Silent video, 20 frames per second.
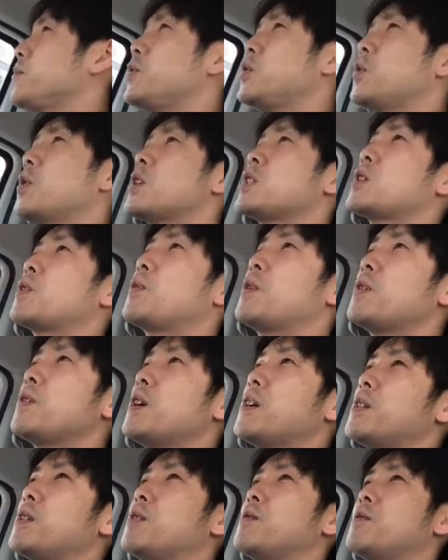見逃してくれる
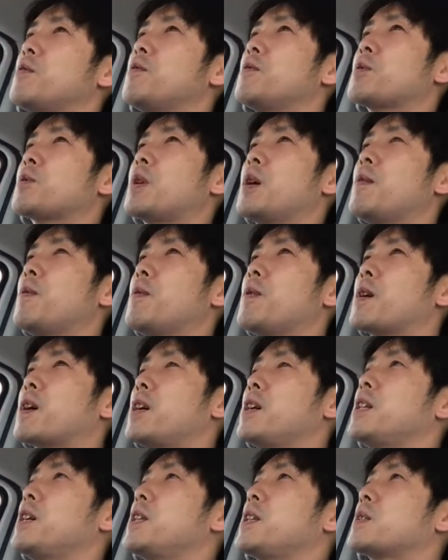かっていうとそれは分
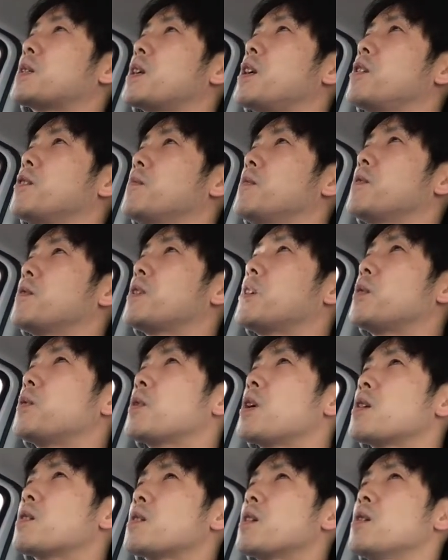からないですけれどもただ
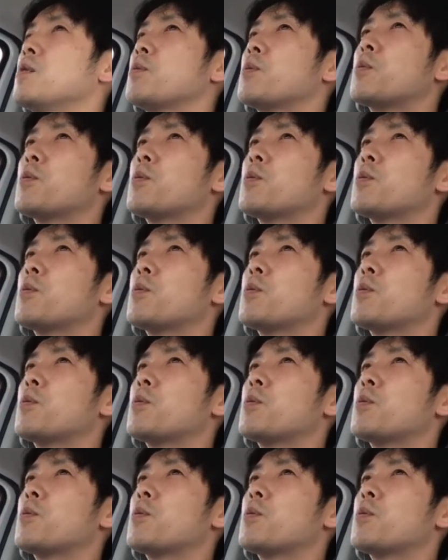お客さん